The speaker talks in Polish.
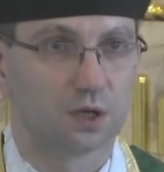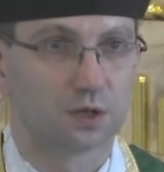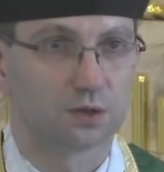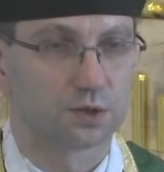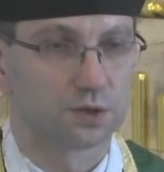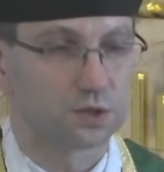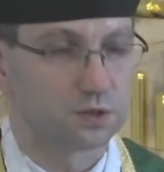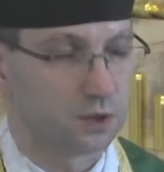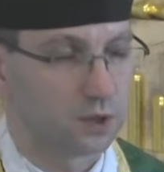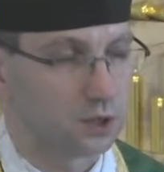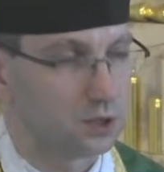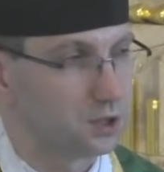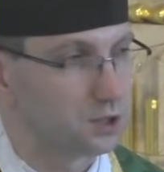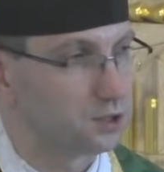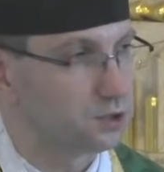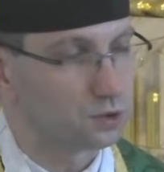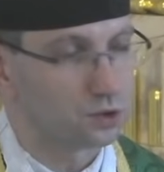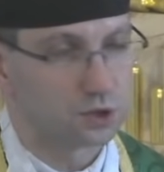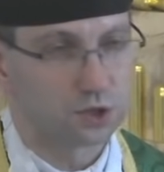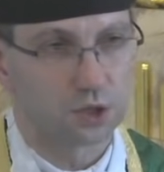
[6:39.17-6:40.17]
Drodzy wierni,
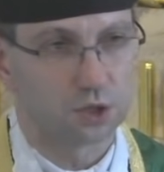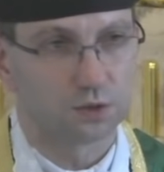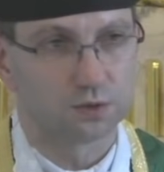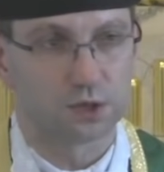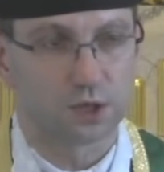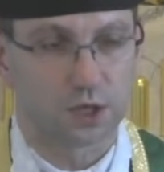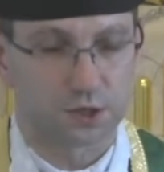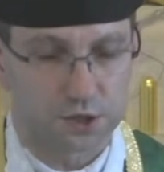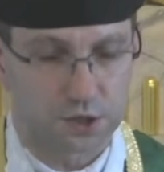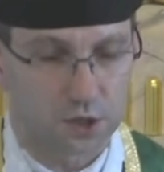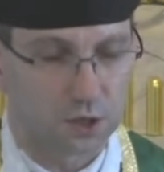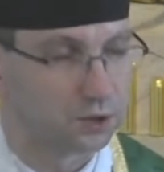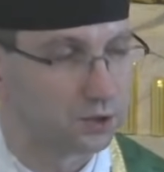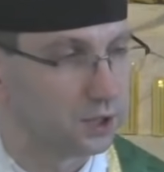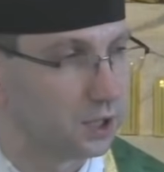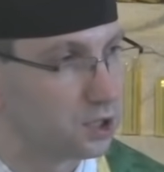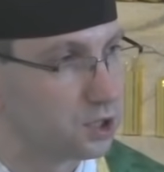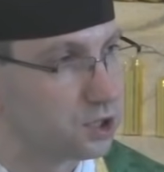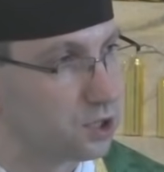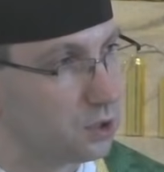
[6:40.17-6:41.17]
cóż się, dlaczego
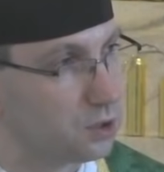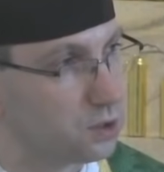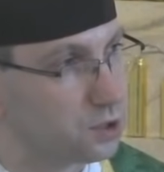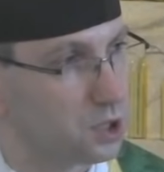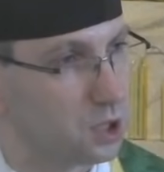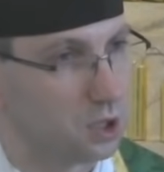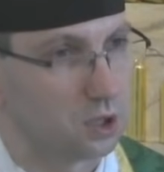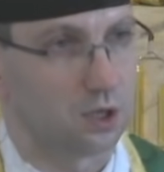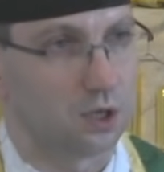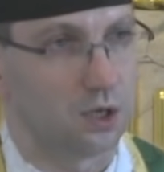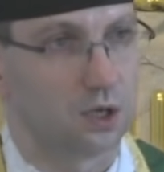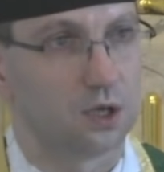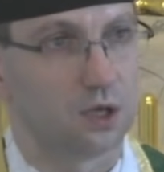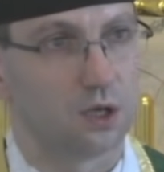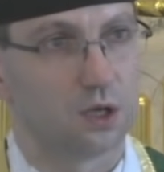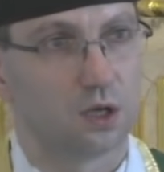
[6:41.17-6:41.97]
tak się dzieje?